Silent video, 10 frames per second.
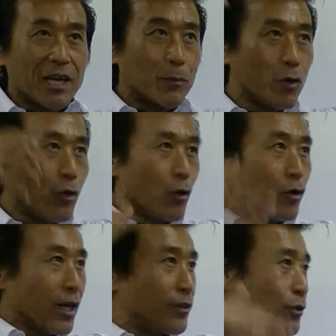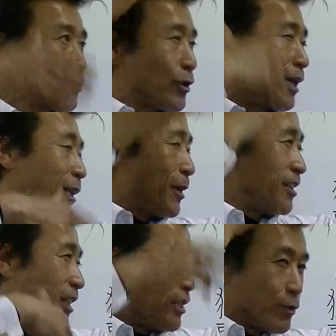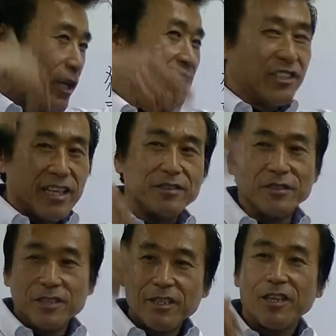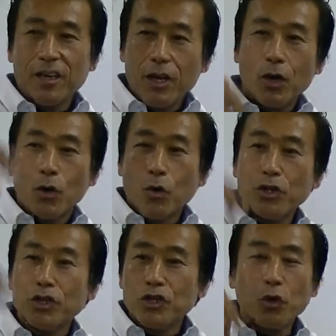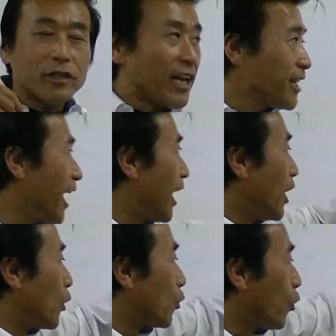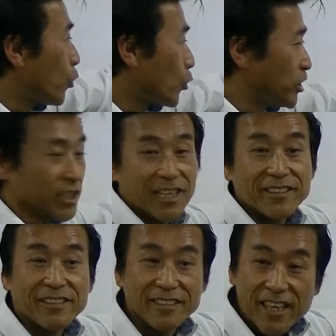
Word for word: たものがずっと頭にねリフレインしているこういう状態が午後の意識なんです